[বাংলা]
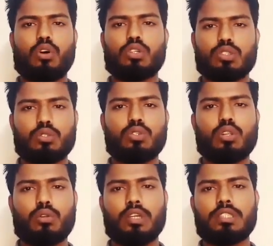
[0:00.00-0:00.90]
অংশগুলো
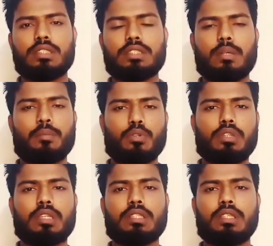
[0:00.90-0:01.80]
রয়েছে সে
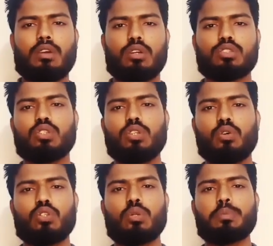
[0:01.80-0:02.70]
প্রত্যেকটি অংশই
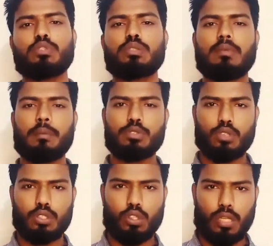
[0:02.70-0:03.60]
ওতপ্রোতভাবে
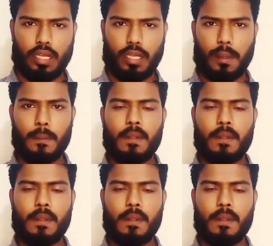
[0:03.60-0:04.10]
জড়িত থাকে